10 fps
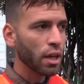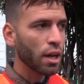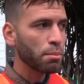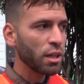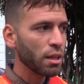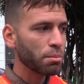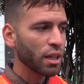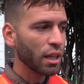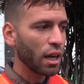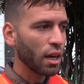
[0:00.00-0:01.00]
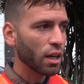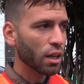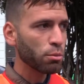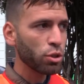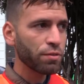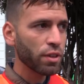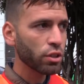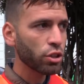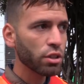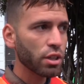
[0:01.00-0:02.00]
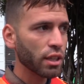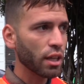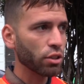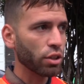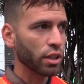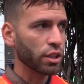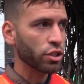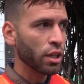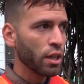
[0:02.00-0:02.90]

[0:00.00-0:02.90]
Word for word: من اللي بدا الحراك من 22 انا نخرج